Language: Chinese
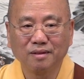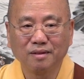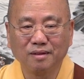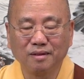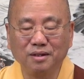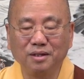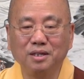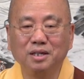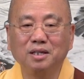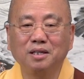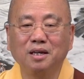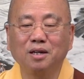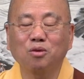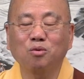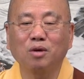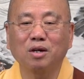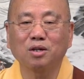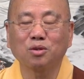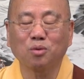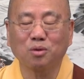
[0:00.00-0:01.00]
你一天
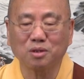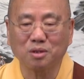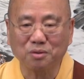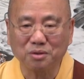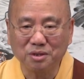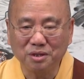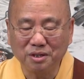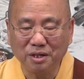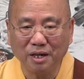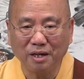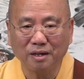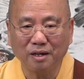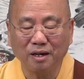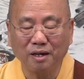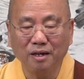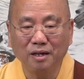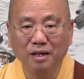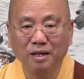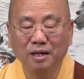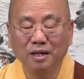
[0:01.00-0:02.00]
观了多少时间
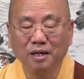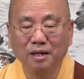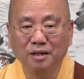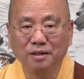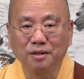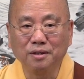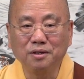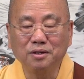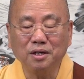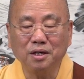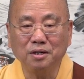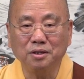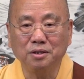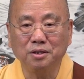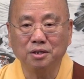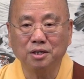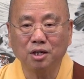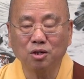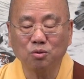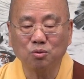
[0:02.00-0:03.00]
呢？”人家
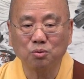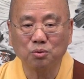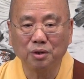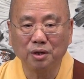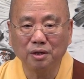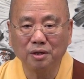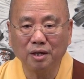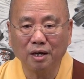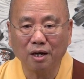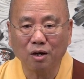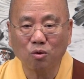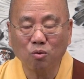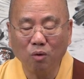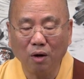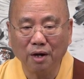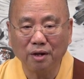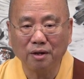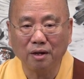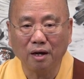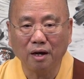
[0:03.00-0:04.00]
以前古人呐，
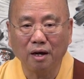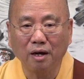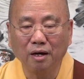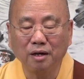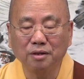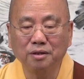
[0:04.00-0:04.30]
关呐，